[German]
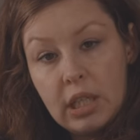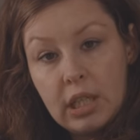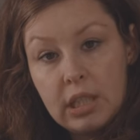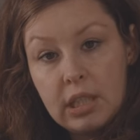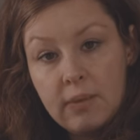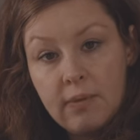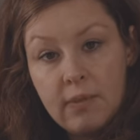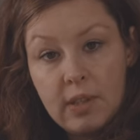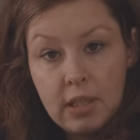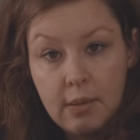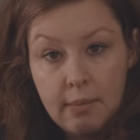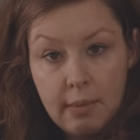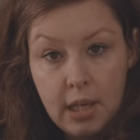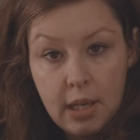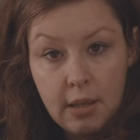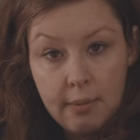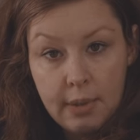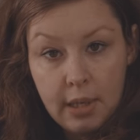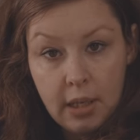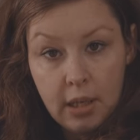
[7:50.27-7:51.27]
je nachdem, welche
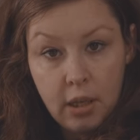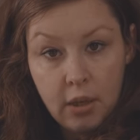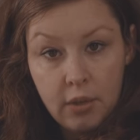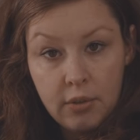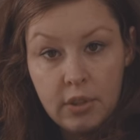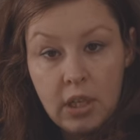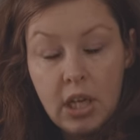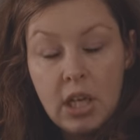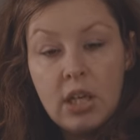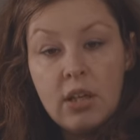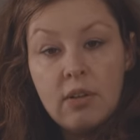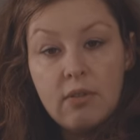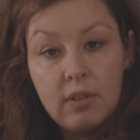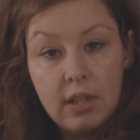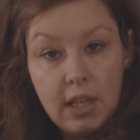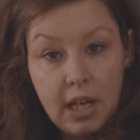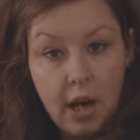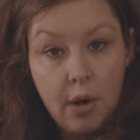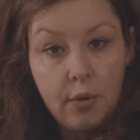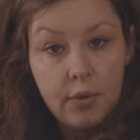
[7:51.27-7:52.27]
Marke man kauft,
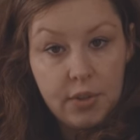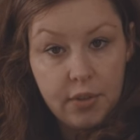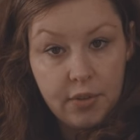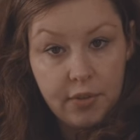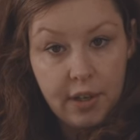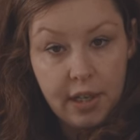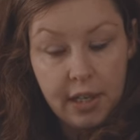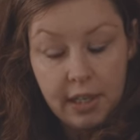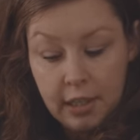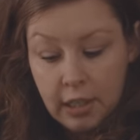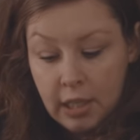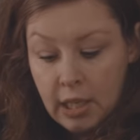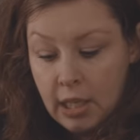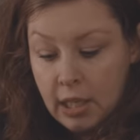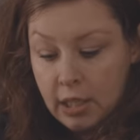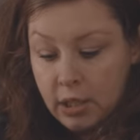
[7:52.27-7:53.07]
wie die ausfallen.